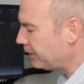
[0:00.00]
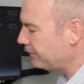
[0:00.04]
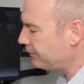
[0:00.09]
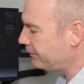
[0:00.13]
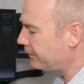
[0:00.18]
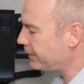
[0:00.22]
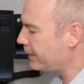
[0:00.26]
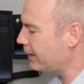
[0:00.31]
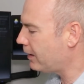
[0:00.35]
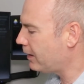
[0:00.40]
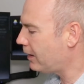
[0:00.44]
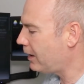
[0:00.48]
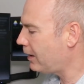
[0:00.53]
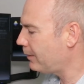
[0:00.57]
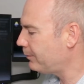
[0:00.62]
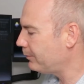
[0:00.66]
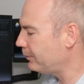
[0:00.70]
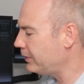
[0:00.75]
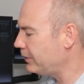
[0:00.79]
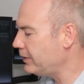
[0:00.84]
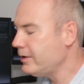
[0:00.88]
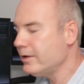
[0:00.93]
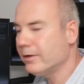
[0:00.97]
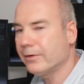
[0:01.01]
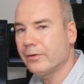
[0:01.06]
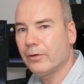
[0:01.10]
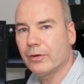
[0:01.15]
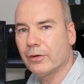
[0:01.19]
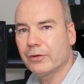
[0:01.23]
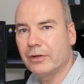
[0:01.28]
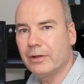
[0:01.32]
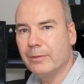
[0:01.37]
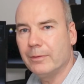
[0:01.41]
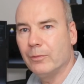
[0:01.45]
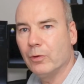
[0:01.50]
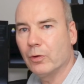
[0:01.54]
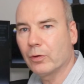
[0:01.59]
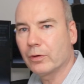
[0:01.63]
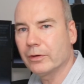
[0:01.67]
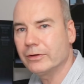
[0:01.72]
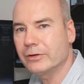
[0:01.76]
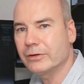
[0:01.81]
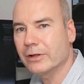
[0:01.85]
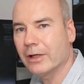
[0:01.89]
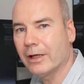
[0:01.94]
Wir haben hier noch die
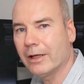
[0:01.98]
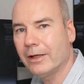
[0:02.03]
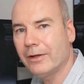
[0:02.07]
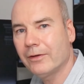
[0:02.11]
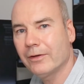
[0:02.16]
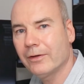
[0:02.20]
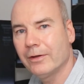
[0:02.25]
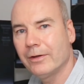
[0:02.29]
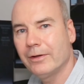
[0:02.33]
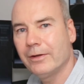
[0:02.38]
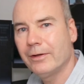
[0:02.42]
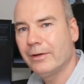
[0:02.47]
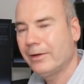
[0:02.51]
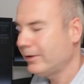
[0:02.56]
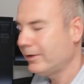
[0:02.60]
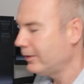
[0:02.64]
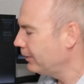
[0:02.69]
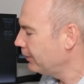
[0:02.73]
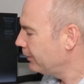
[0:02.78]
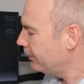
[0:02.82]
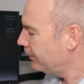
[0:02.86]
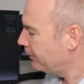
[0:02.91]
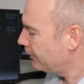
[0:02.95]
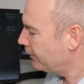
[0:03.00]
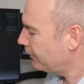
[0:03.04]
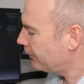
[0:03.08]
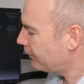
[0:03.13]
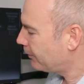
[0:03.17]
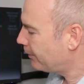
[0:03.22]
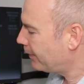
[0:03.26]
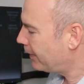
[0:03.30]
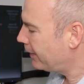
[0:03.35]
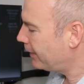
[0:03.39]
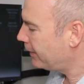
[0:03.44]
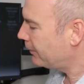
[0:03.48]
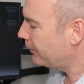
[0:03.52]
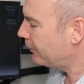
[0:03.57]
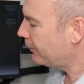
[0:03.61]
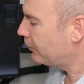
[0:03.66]
Möglichkeit, zwei